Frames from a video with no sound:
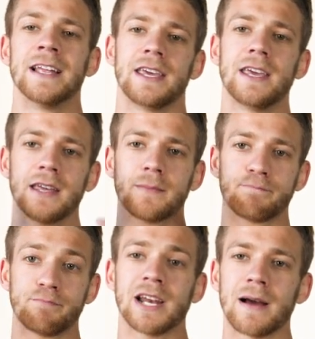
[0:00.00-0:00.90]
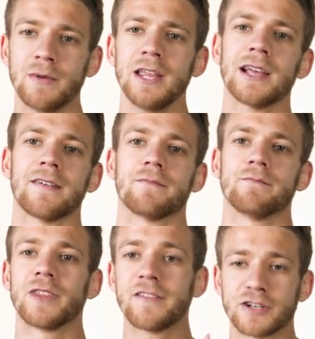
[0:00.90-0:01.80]
i piramida
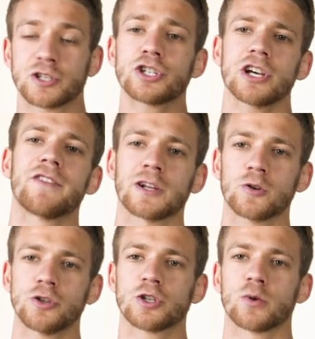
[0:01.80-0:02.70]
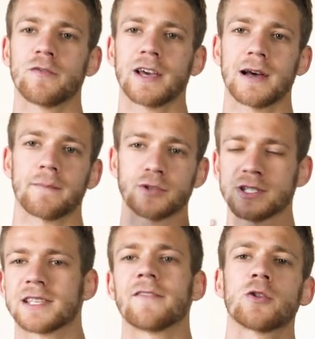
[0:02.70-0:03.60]
najważniejszych wartości człowieka
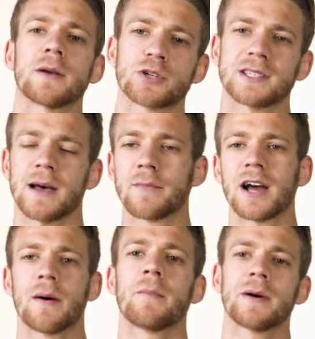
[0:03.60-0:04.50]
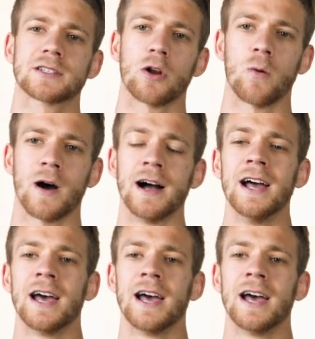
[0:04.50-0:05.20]
przedstawiona przez Abrahama Maslowa,